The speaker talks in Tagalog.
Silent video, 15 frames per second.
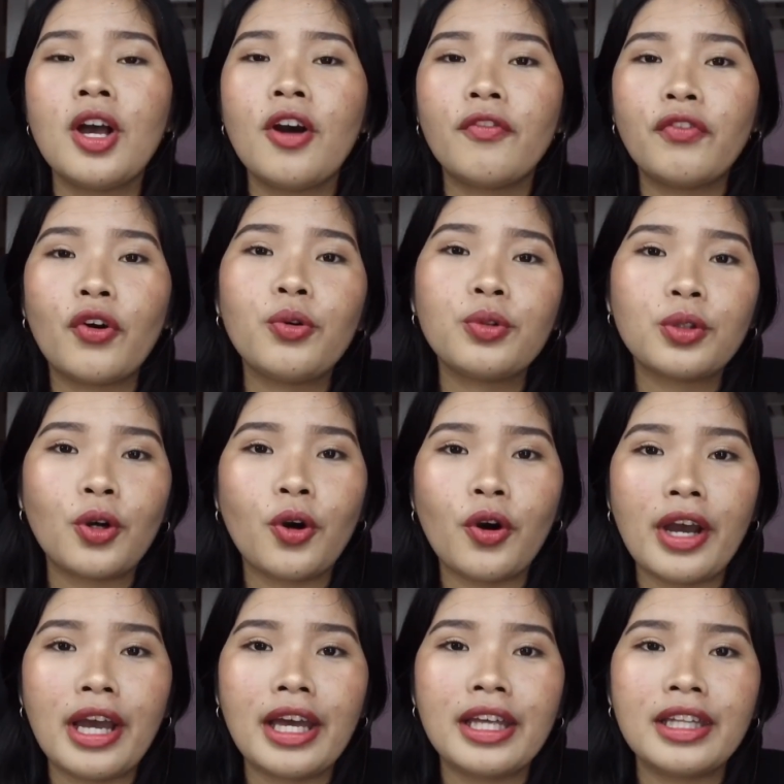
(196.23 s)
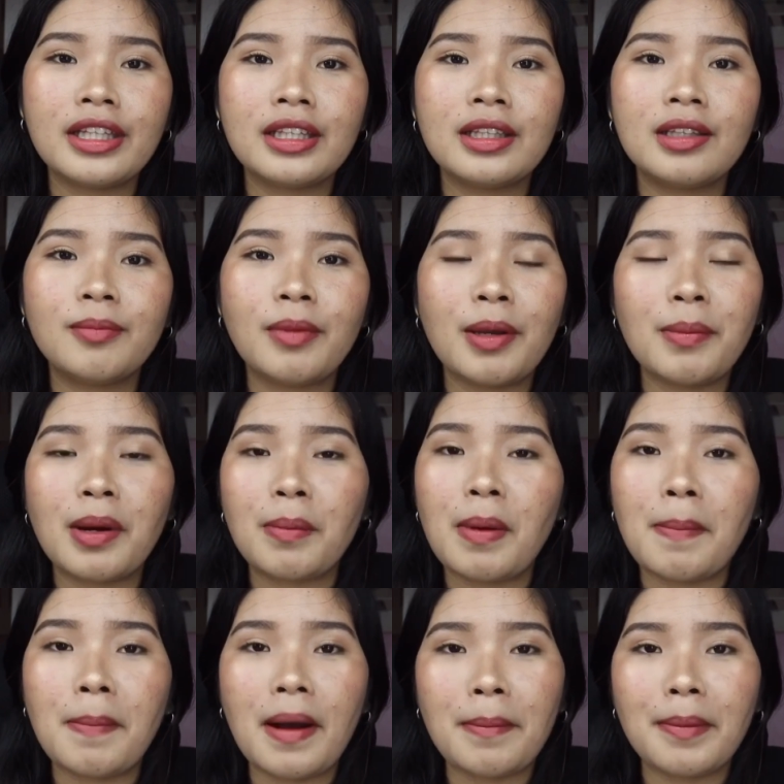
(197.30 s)
phone ko and may
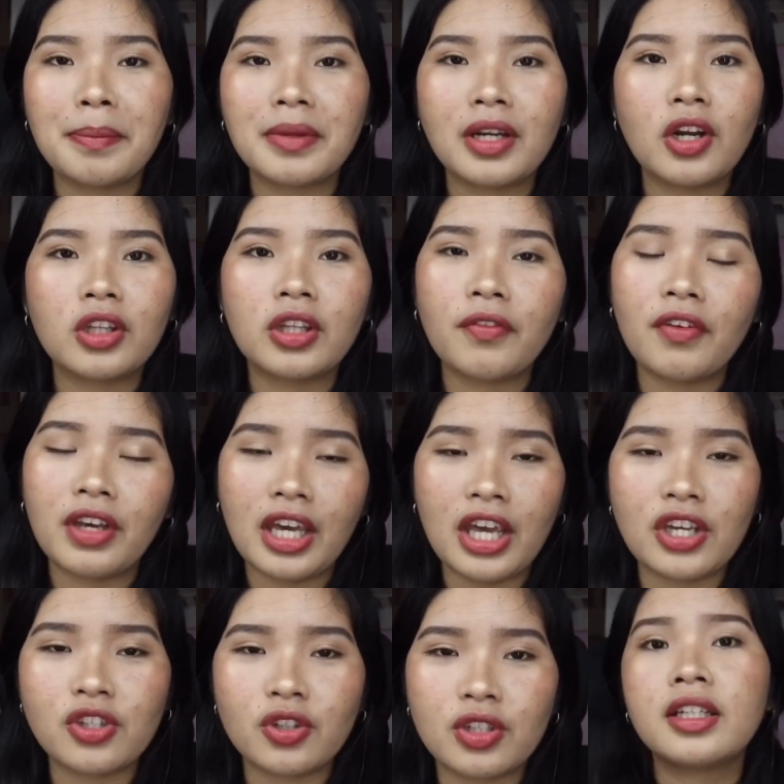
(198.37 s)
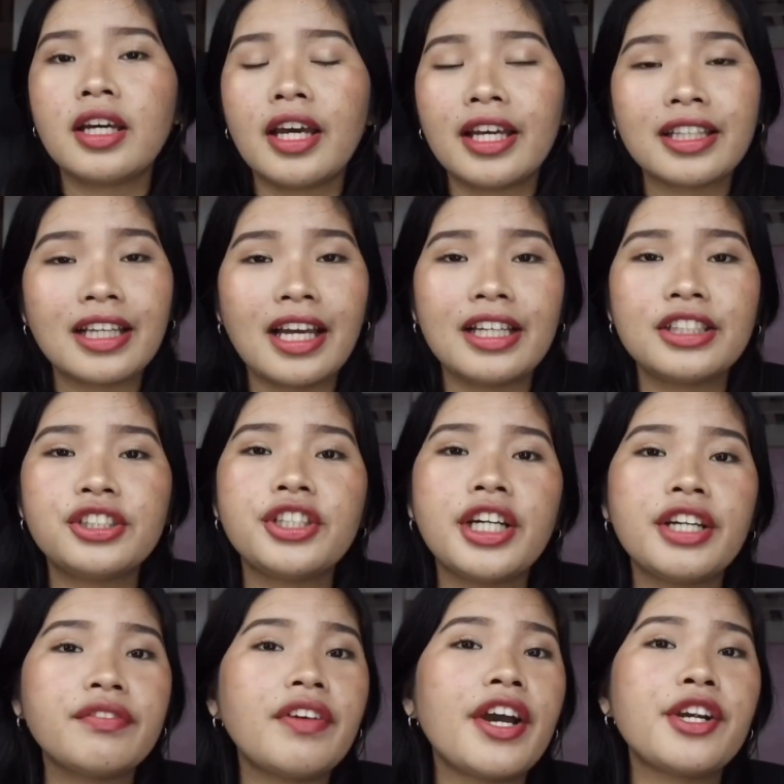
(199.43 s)
magpapop na notification. And guys, your
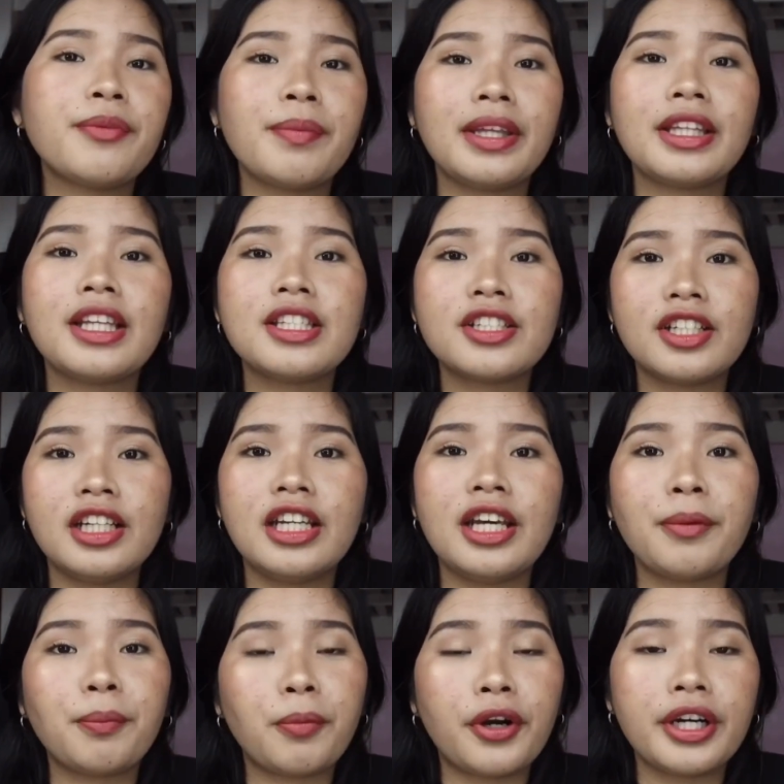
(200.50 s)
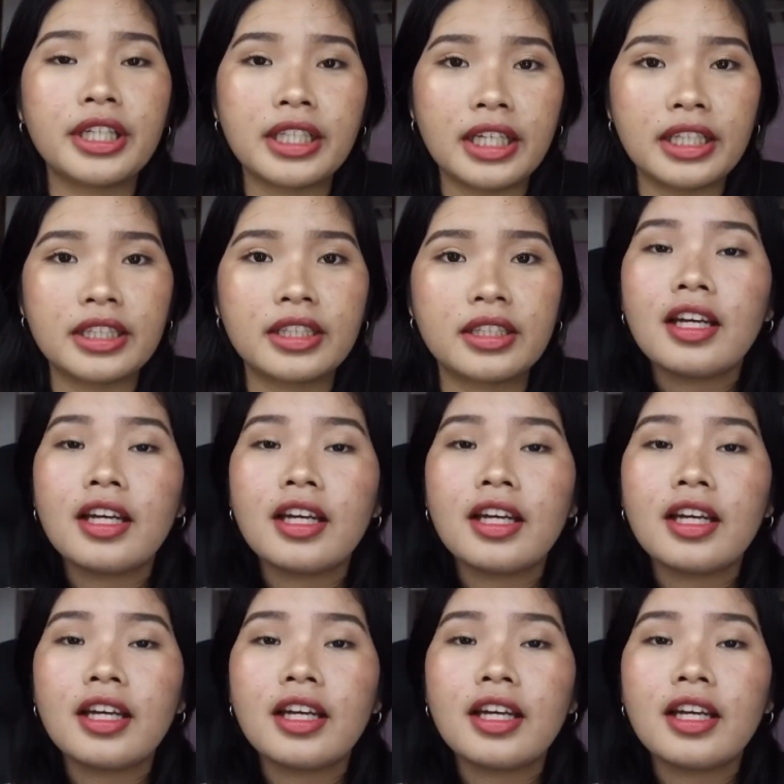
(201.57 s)
environment is really important.